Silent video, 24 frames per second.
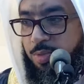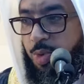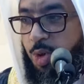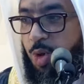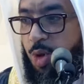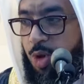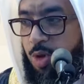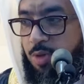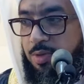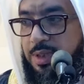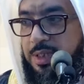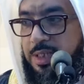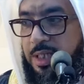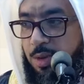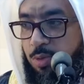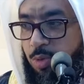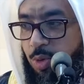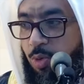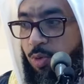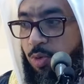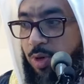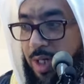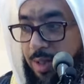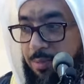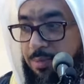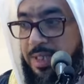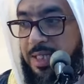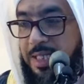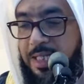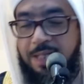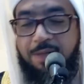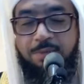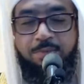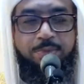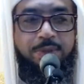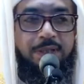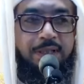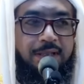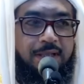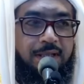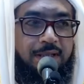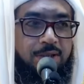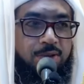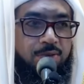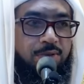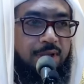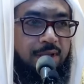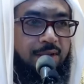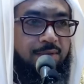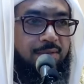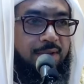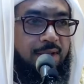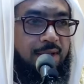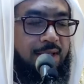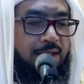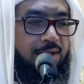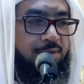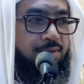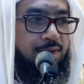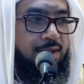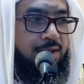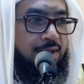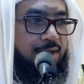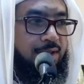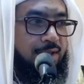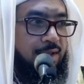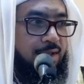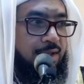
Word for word: போடுவதில் ஒவ்வாமை இதனுடைய விளைவு